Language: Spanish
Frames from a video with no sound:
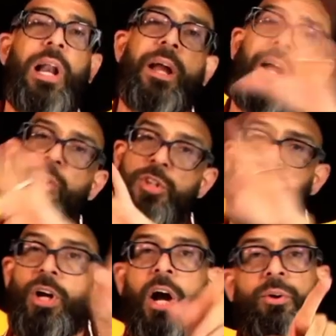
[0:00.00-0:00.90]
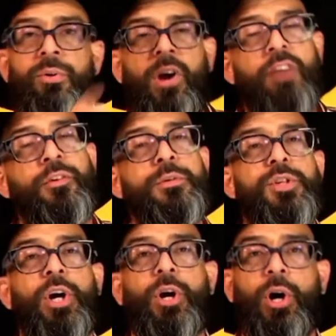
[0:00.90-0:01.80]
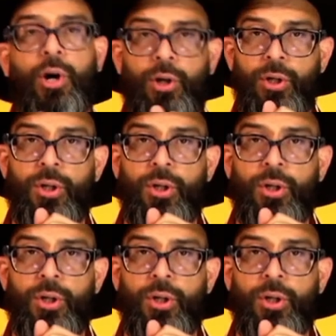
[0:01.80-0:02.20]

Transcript: el aire acondicionado nunca funcionó.